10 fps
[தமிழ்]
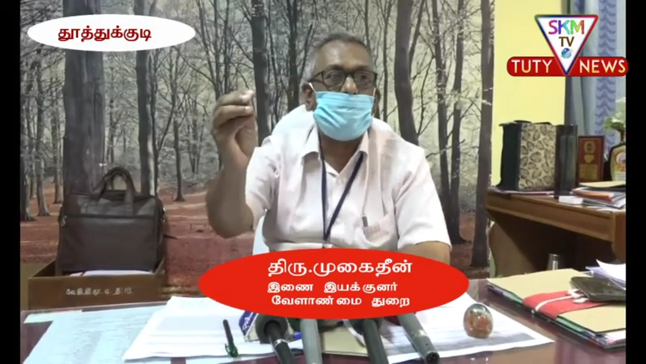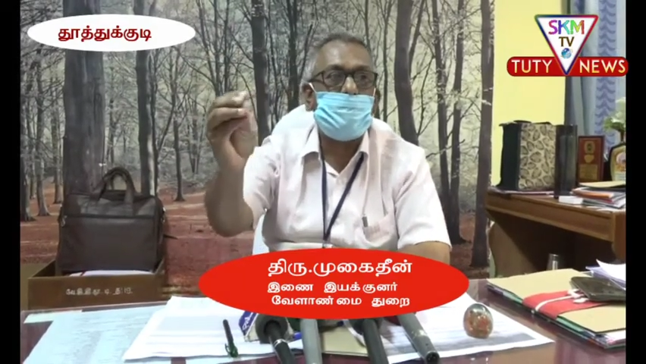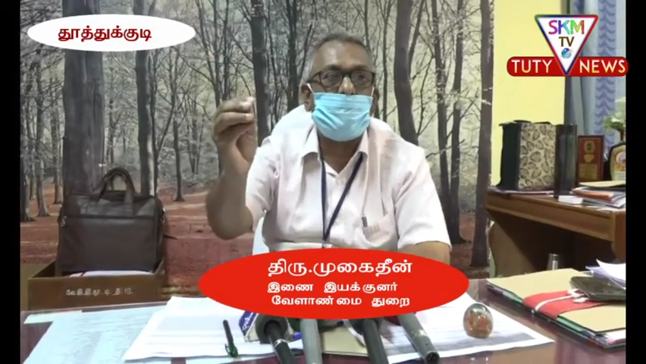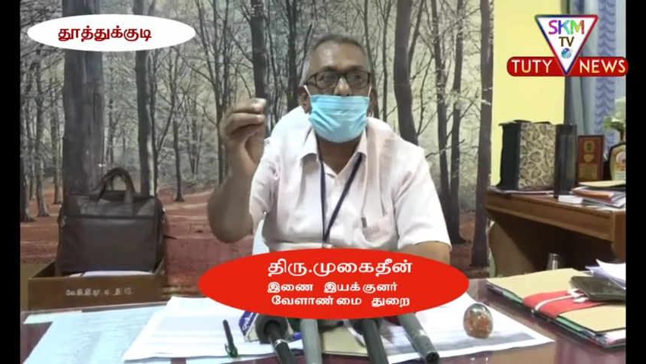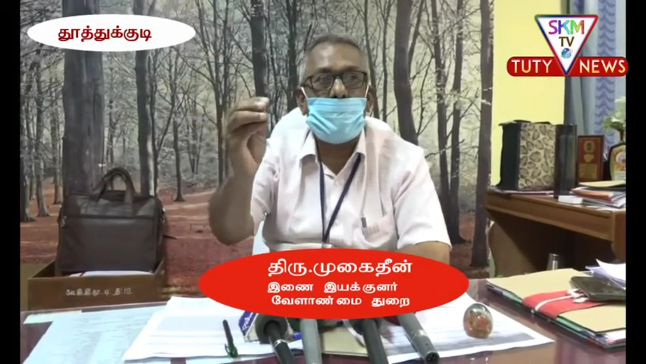
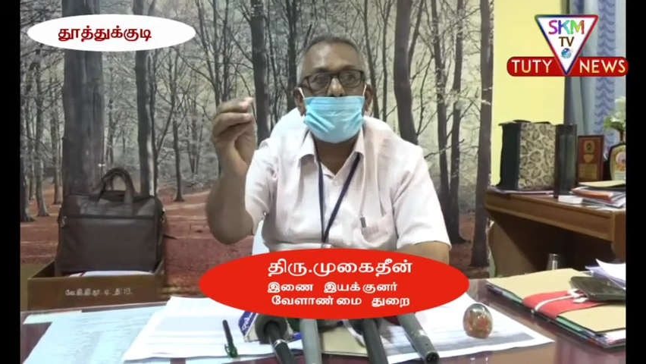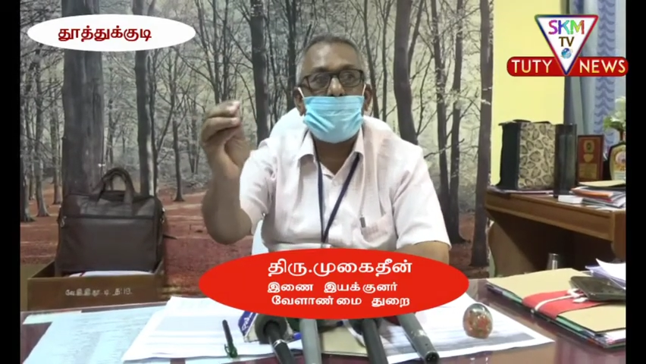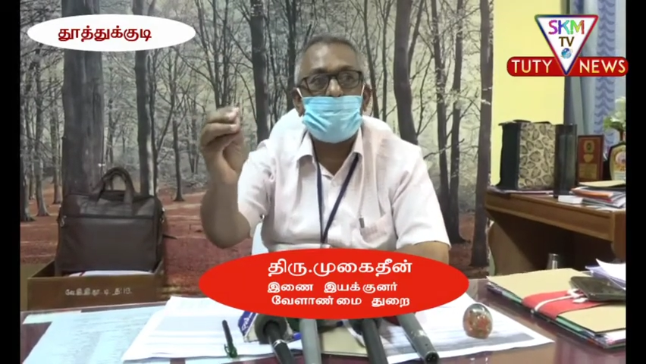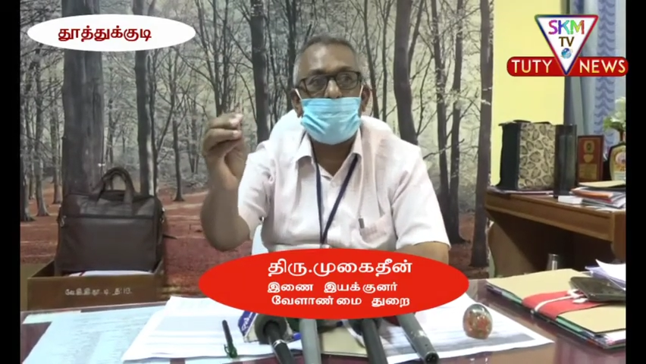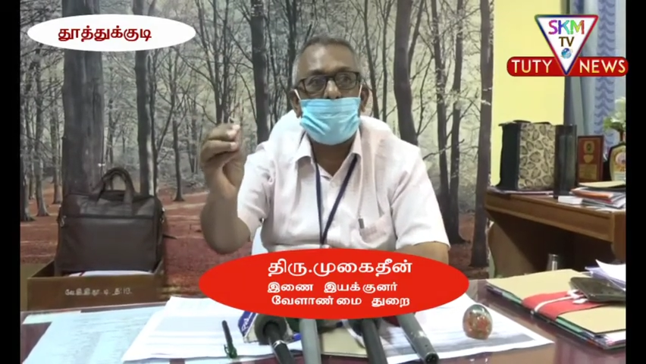
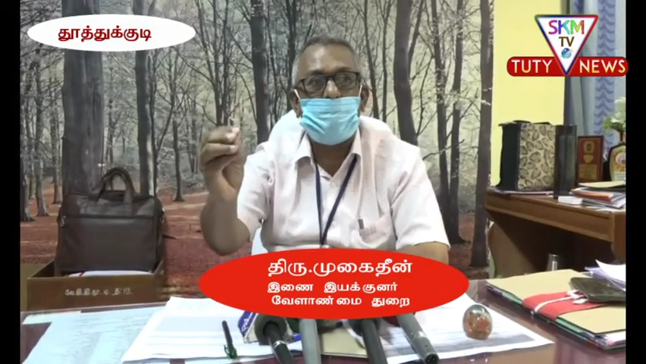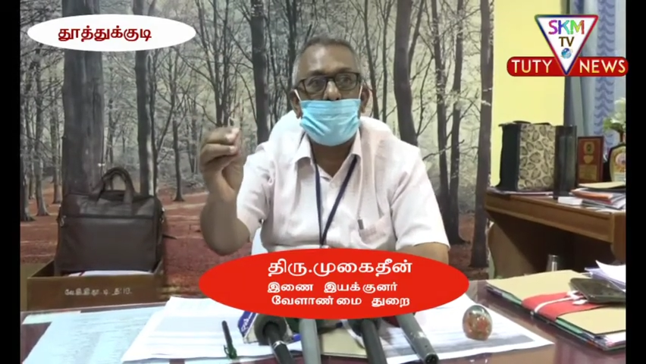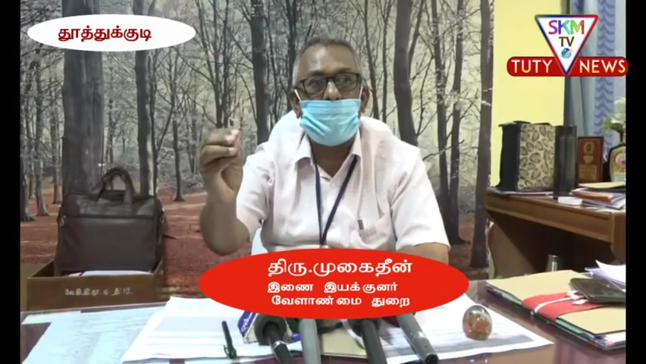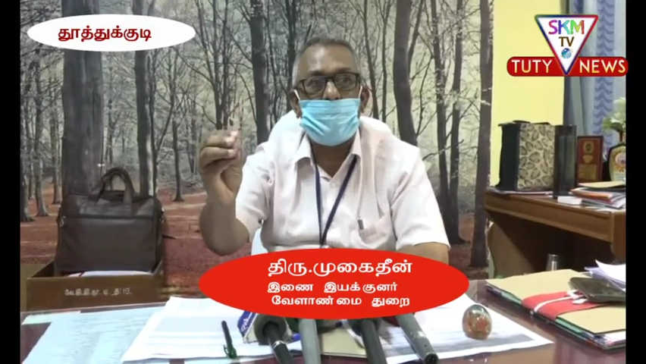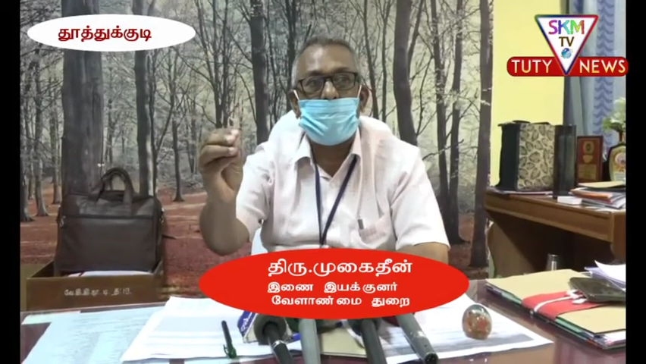துத்தநாக
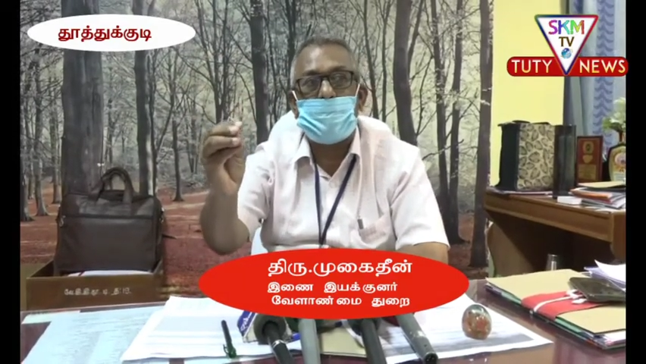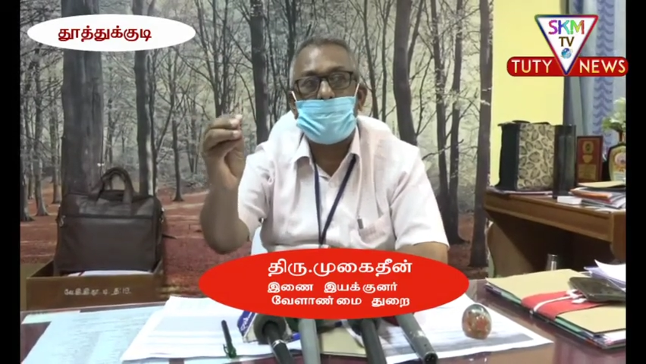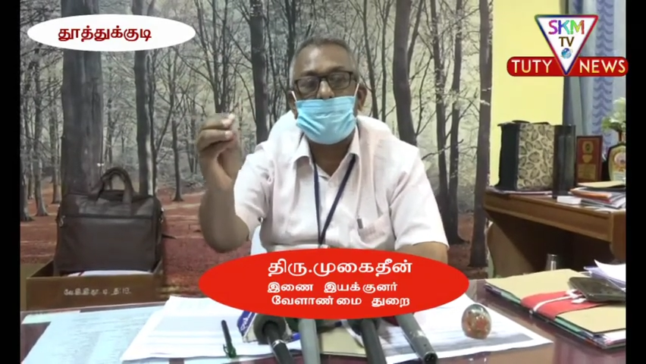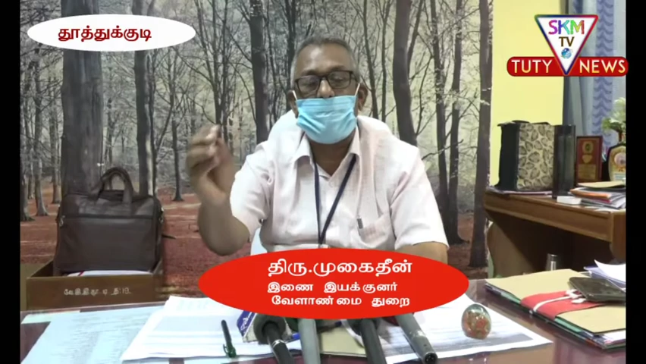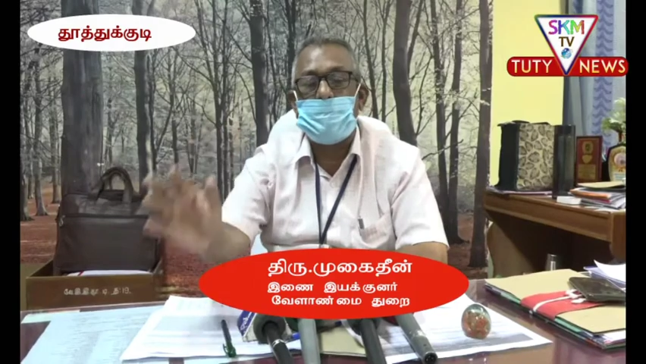குறைபாடு
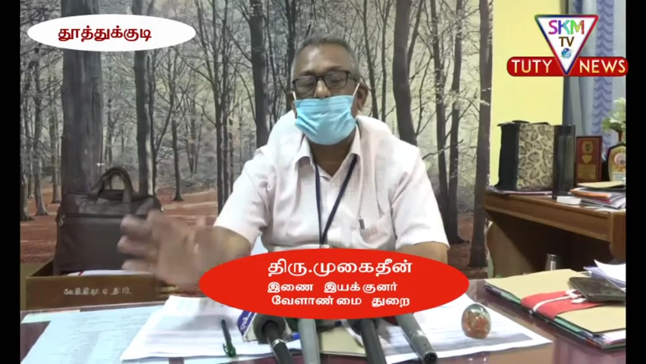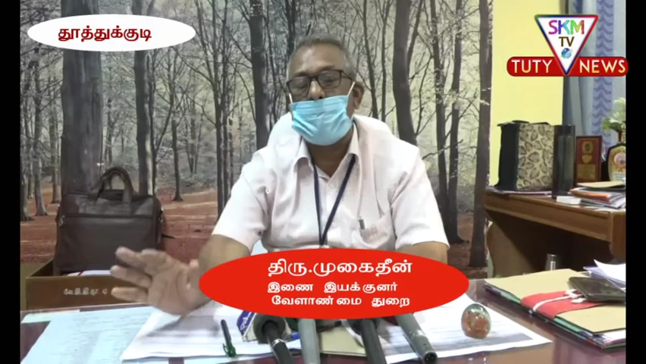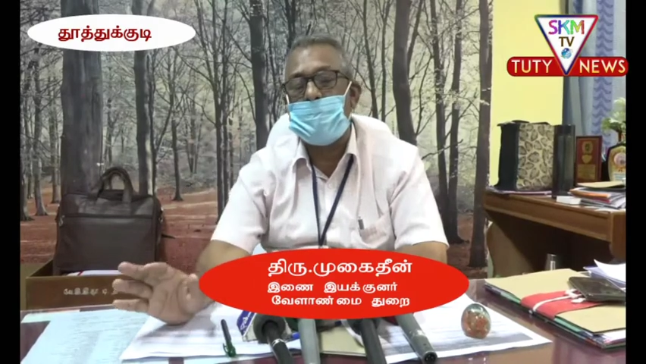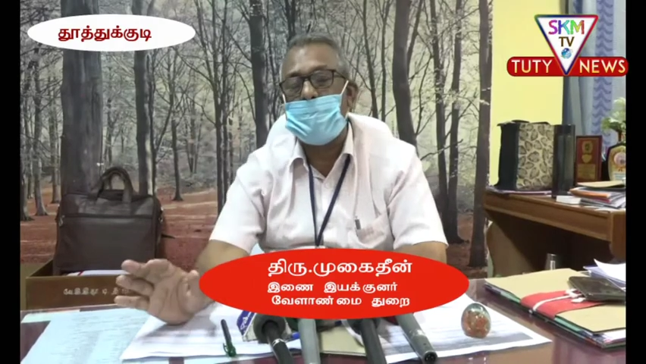அப்புறம் வந்து நம்ம